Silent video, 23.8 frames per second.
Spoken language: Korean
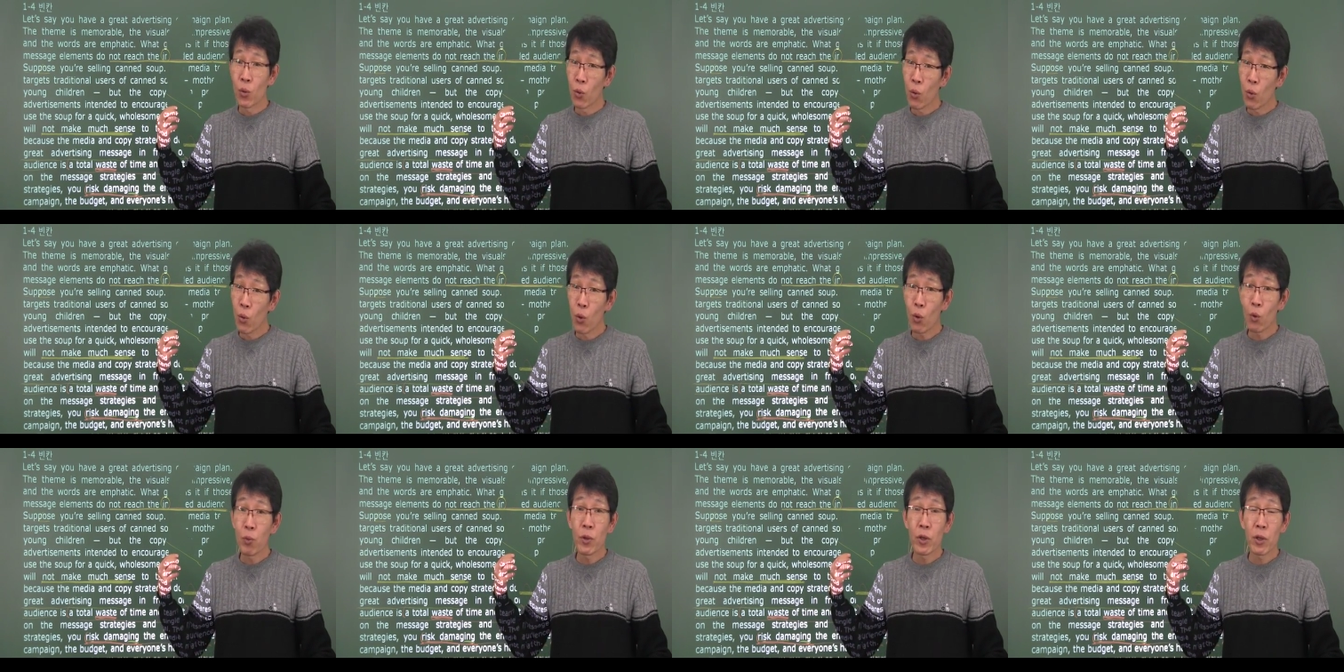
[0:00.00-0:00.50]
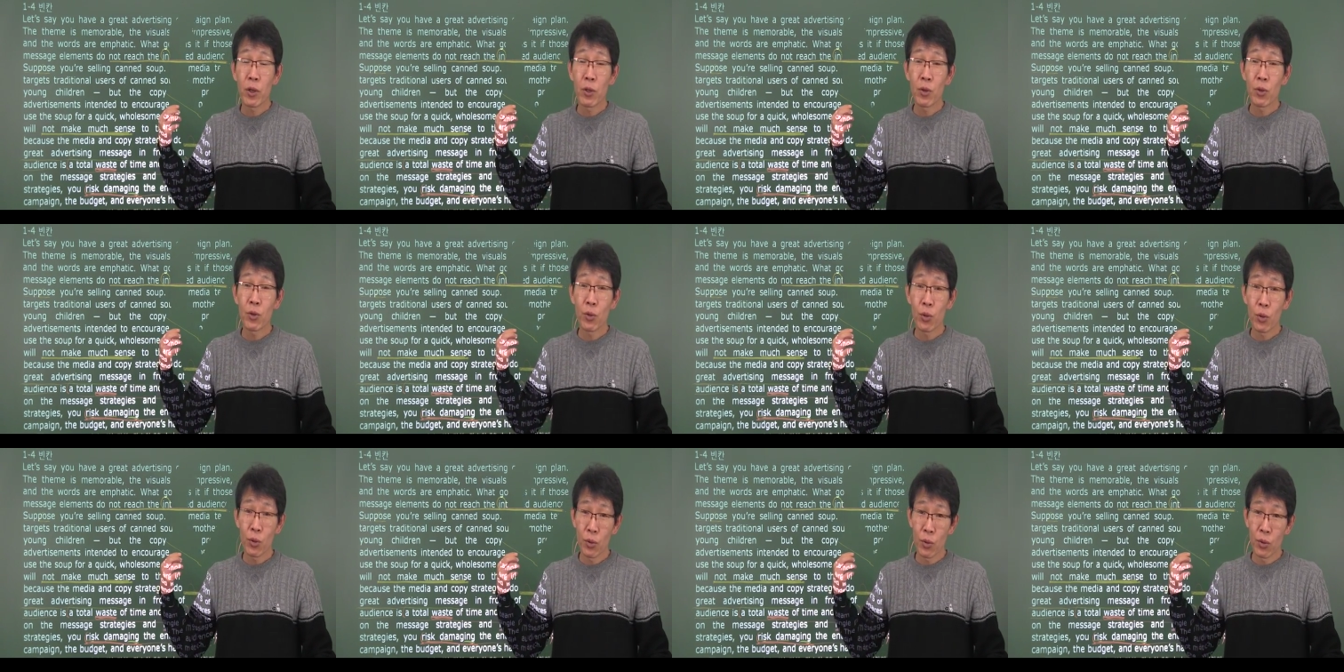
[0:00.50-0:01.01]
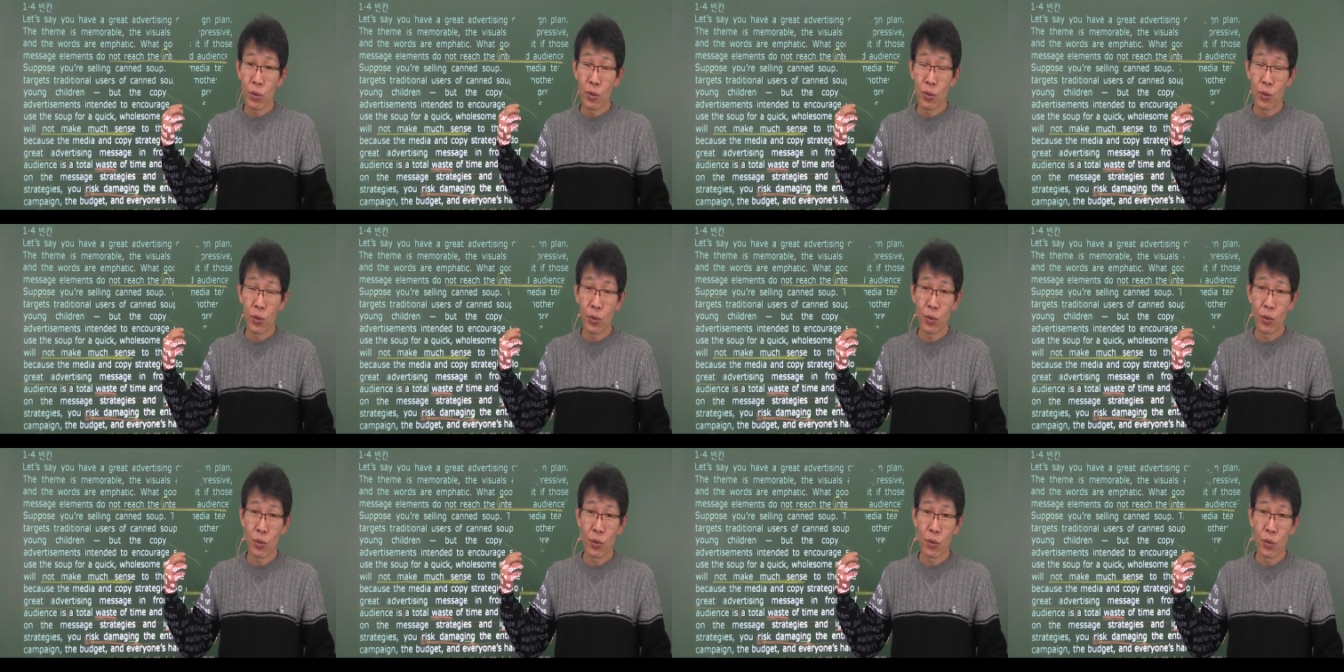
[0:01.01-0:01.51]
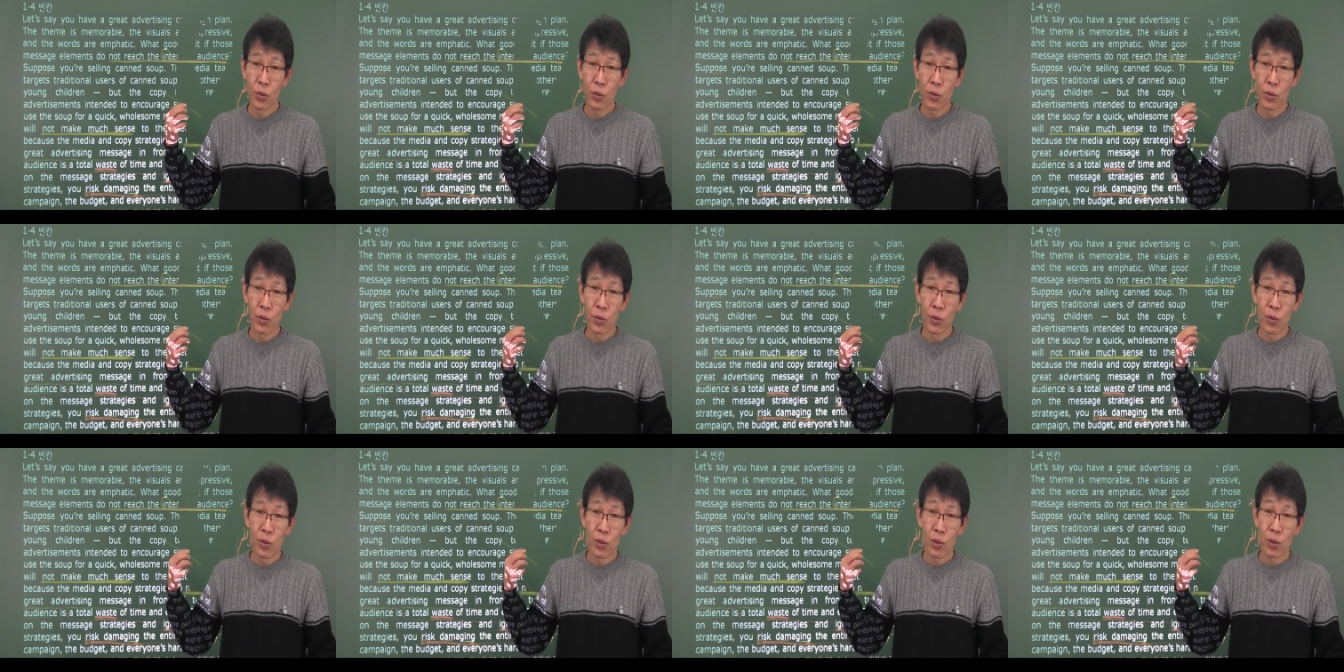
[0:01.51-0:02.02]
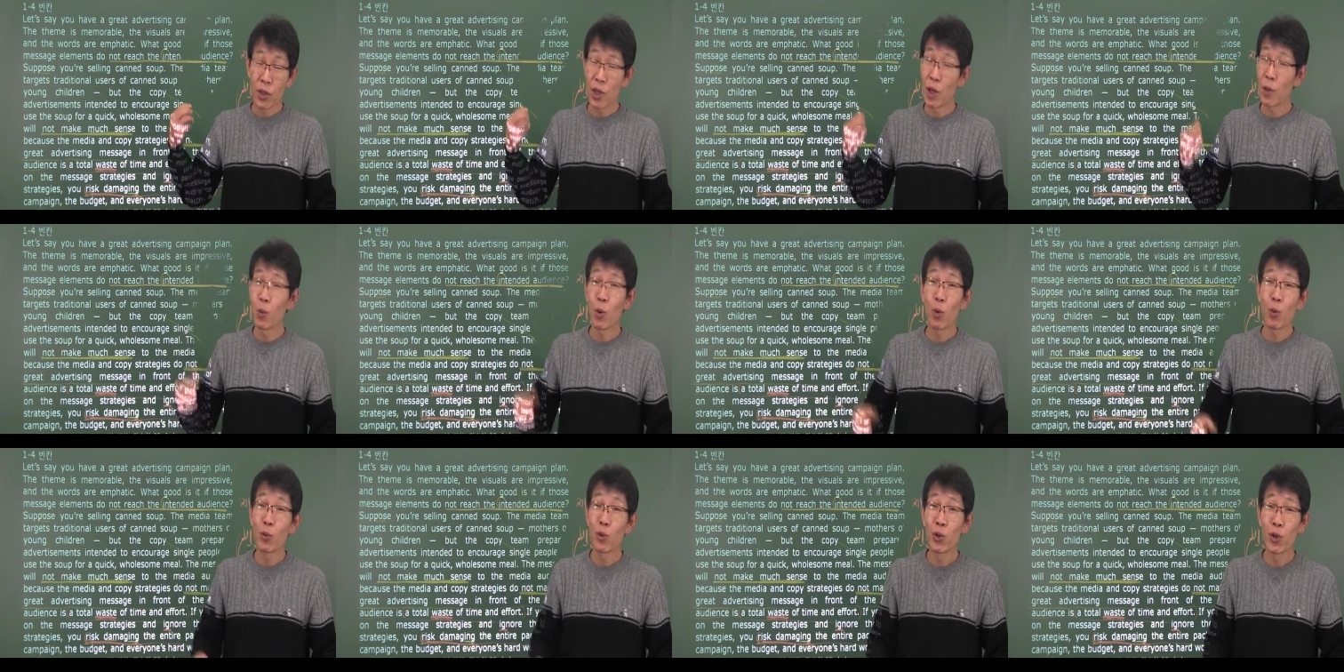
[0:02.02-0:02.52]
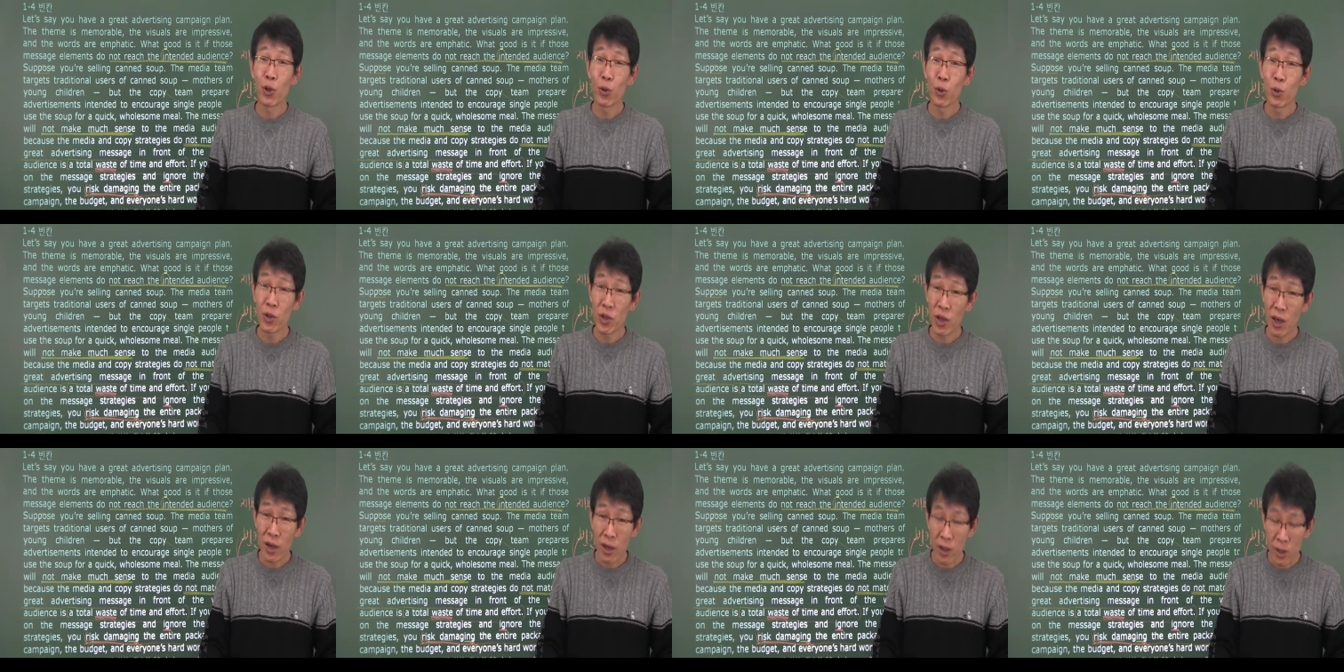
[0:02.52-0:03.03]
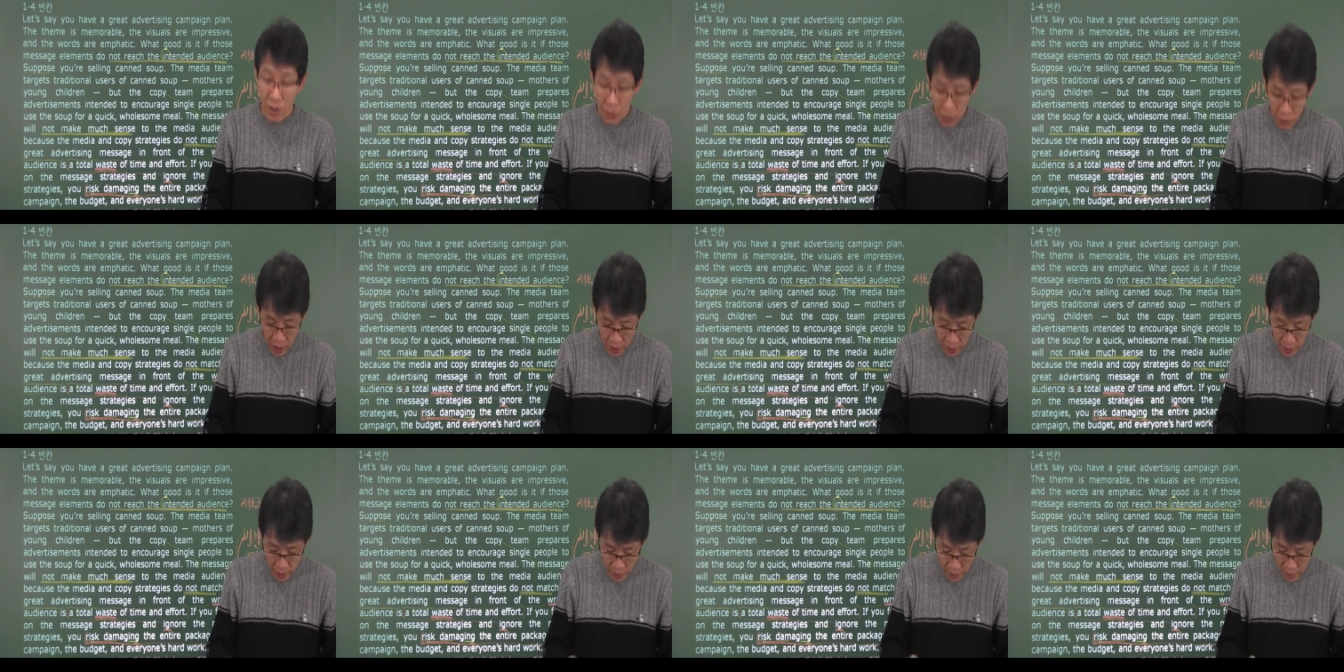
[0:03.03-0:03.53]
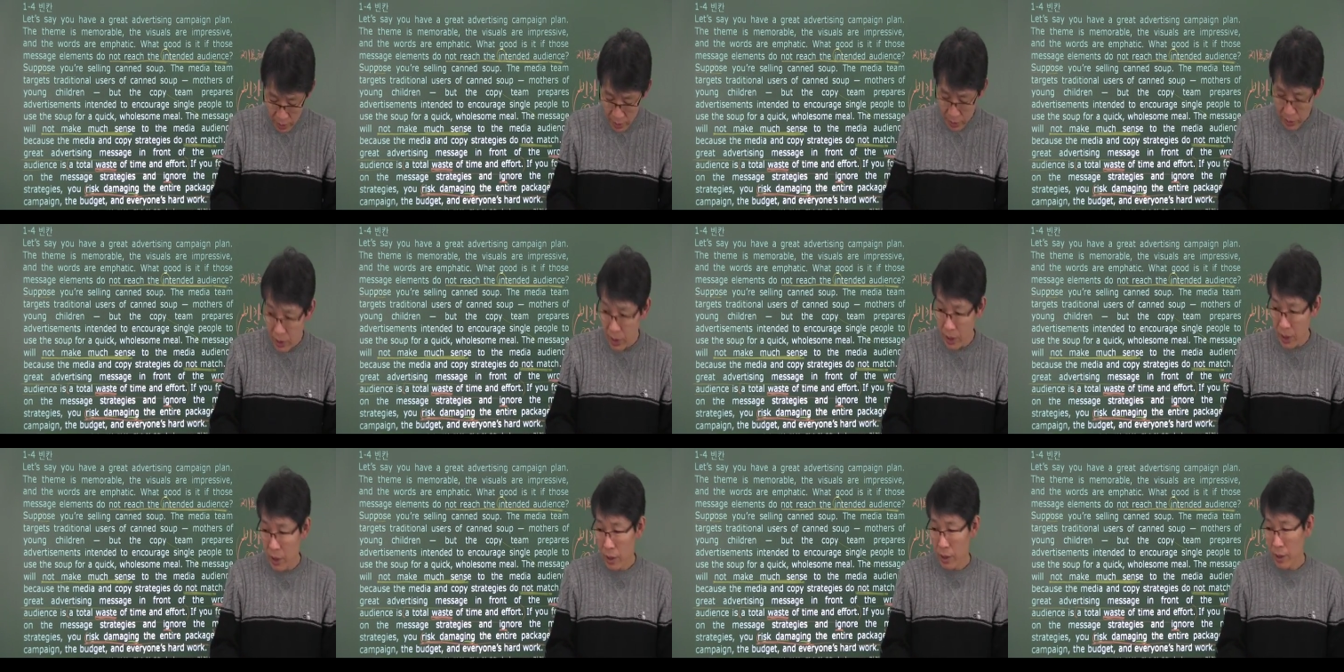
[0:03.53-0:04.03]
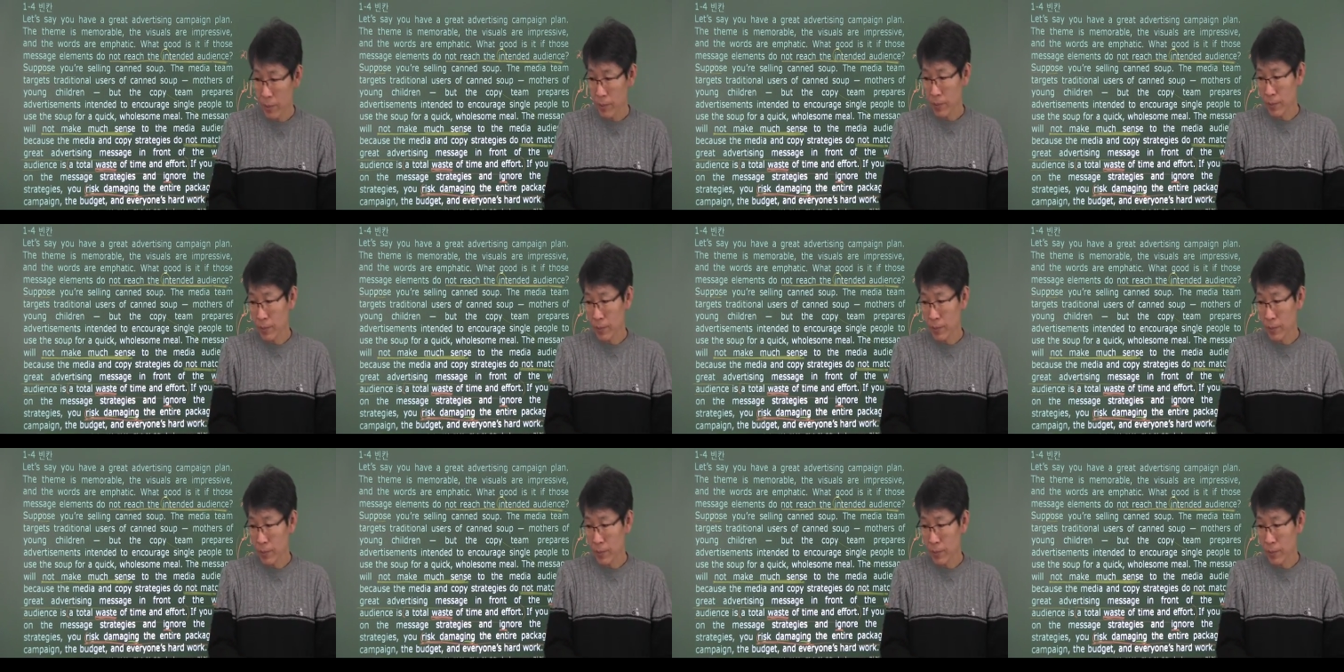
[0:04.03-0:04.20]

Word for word: 고급형일수록 제목 문제로는 잘 안됩니다 자,